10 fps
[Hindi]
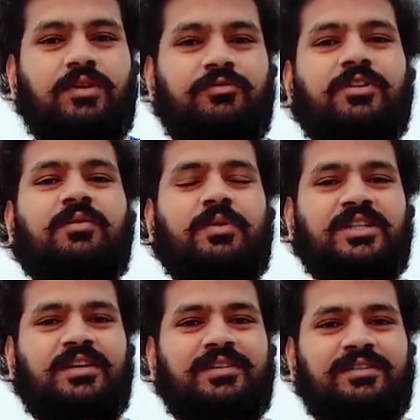फिर हम
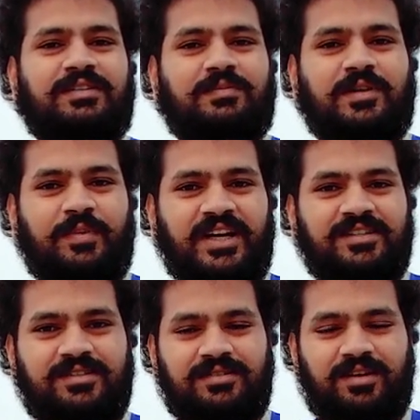बात करते हैं सबसे बड़े
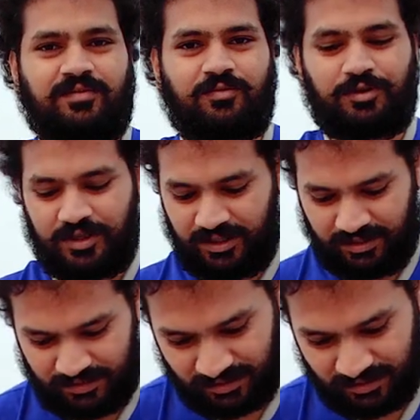चीज़ की वो है